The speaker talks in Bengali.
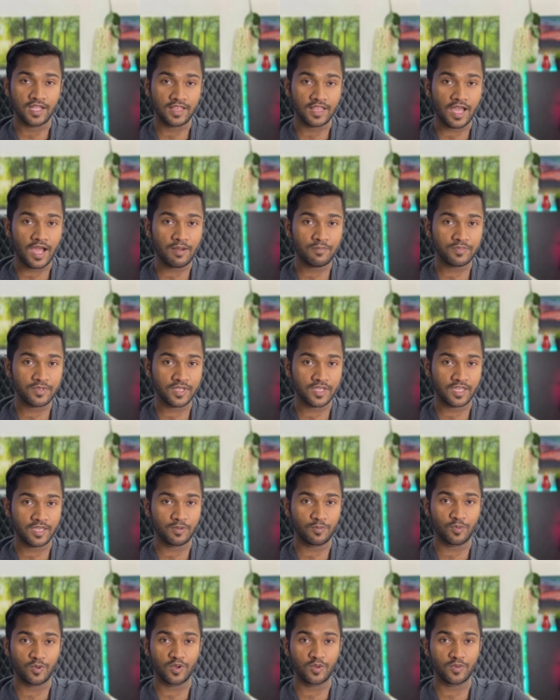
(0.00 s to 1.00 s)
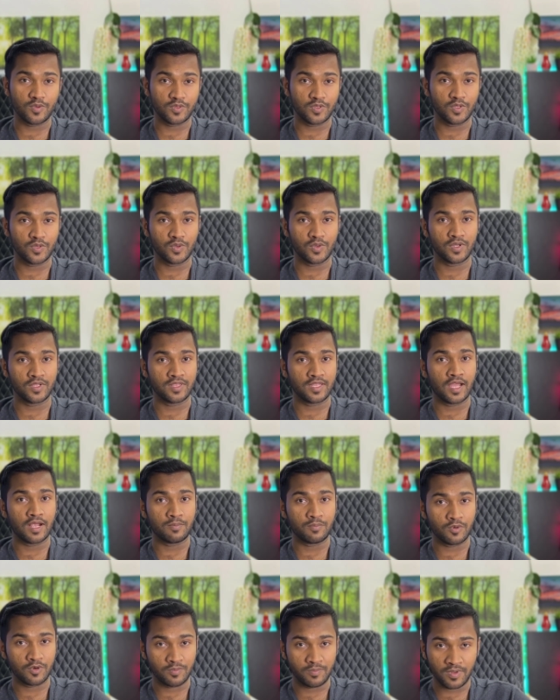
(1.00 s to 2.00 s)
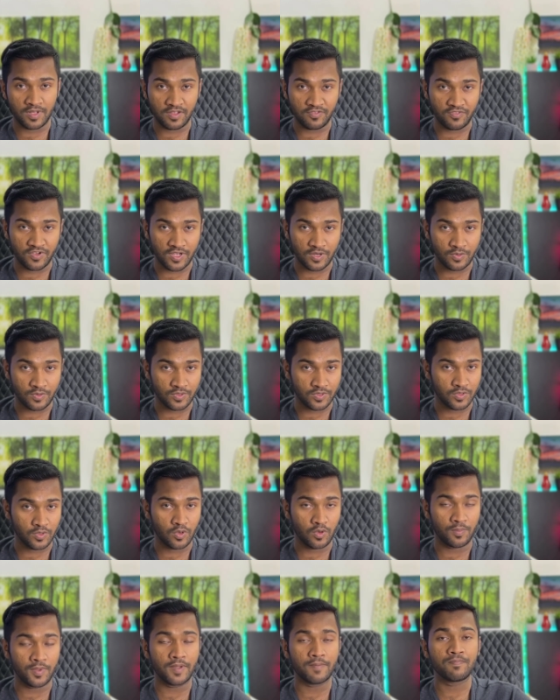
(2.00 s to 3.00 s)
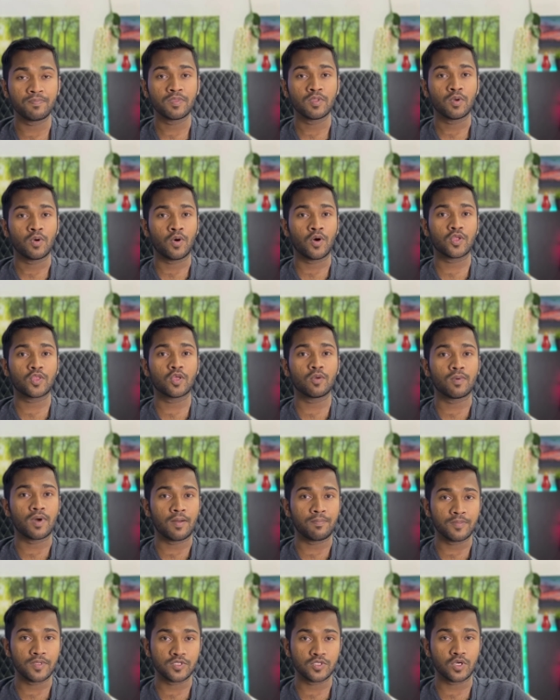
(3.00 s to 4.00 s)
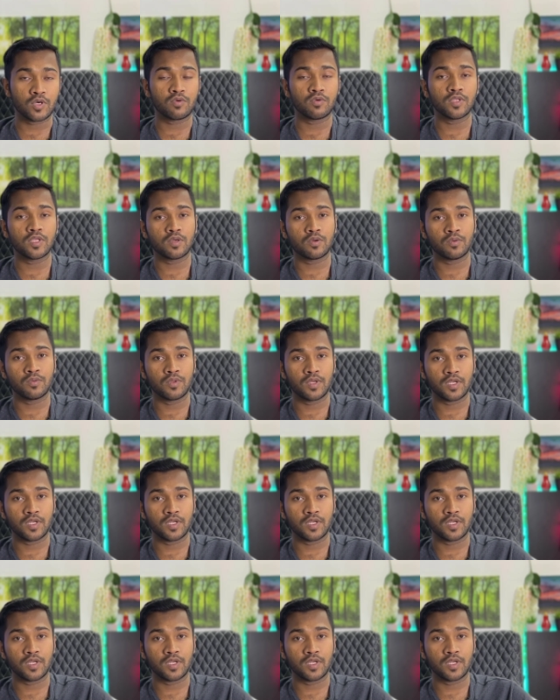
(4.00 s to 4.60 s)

নামটিকে পরিবর্তন করে তারপর ভেরিফাই করতে হবে অথবা আপনি যখনই কোনো